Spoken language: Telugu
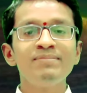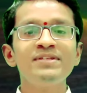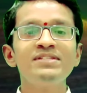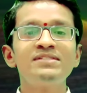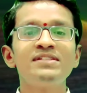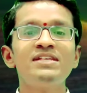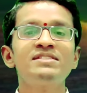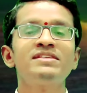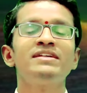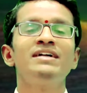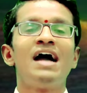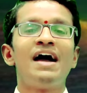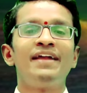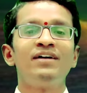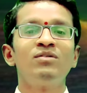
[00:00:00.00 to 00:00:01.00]
బిజినెస్ కి
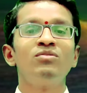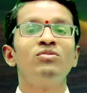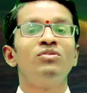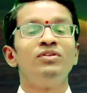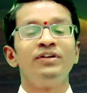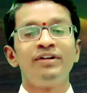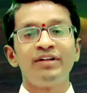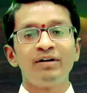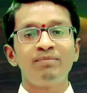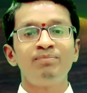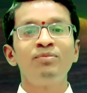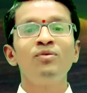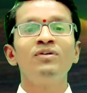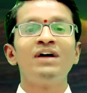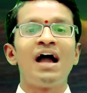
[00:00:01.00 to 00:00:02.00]
కారకుడు
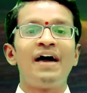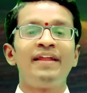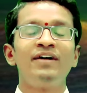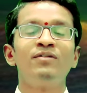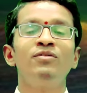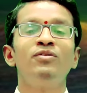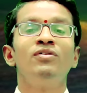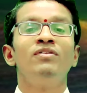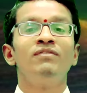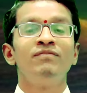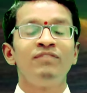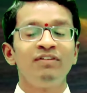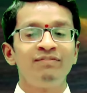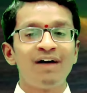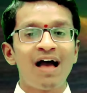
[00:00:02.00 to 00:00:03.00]
డబ్బు కారకుడు
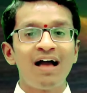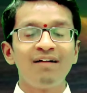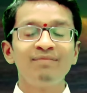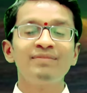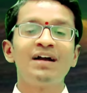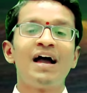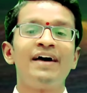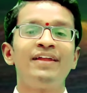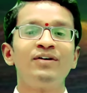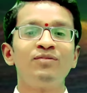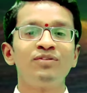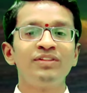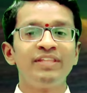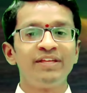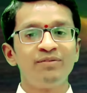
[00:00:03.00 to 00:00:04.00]
వివాహం
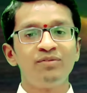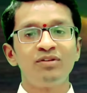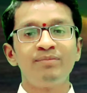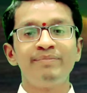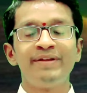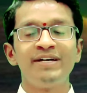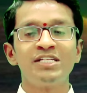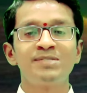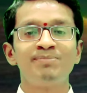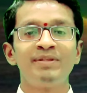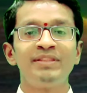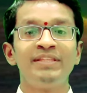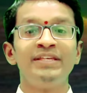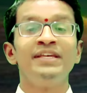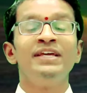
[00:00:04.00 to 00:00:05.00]
కారకుడు దేవుగురు
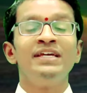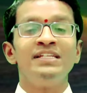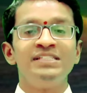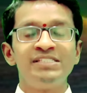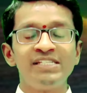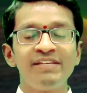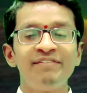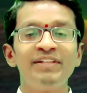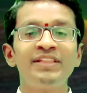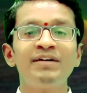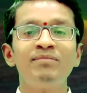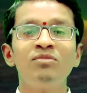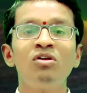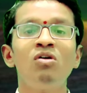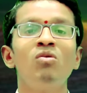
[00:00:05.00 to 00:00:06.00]
బృహస్పతి
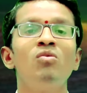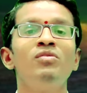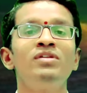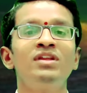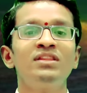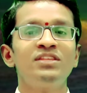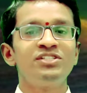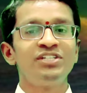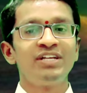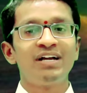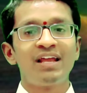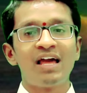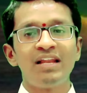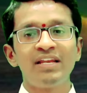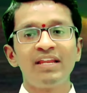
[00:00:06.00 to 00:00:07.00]
జీవితంలో ఉన్నత
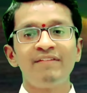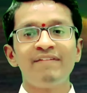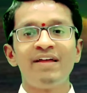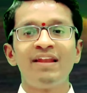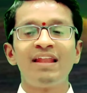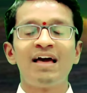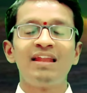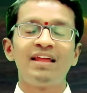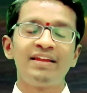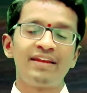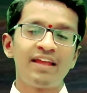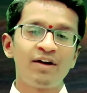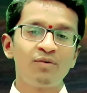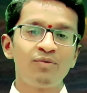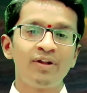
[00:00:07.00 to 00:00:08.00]
శిఖరానికి
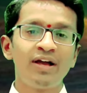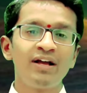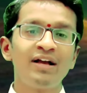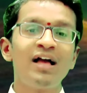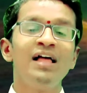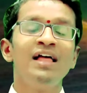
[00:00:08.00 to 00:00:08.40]
వెళ్లాలన్నా కూడా